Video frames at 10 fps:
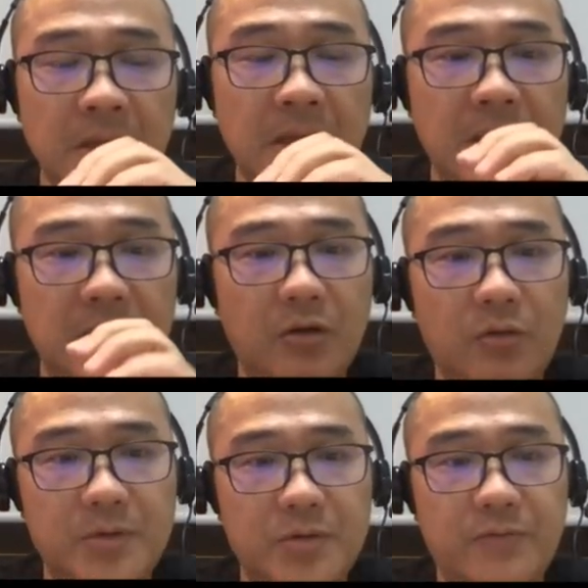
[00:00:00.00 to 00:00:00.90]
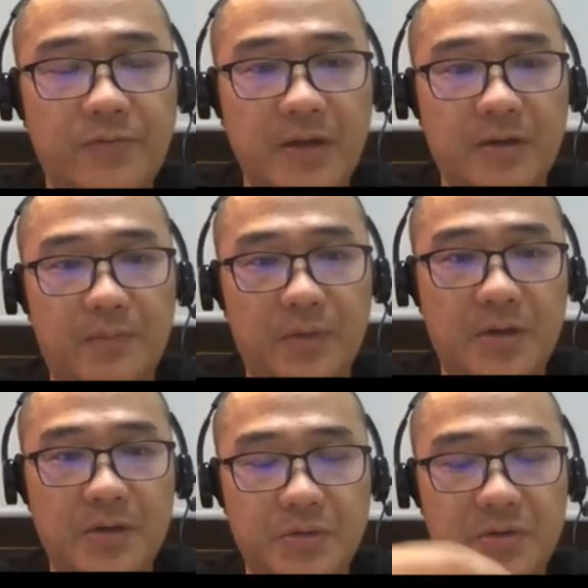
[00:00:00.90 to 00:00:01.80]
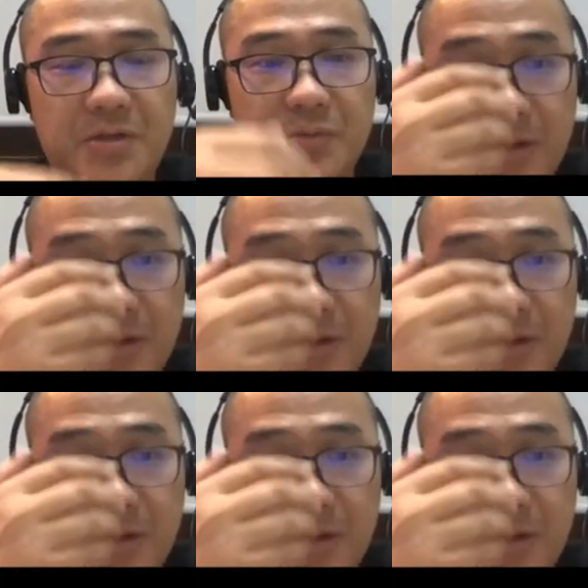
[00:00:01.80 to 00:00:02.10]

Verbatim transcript: 然后我们去 flink 不断的去计算，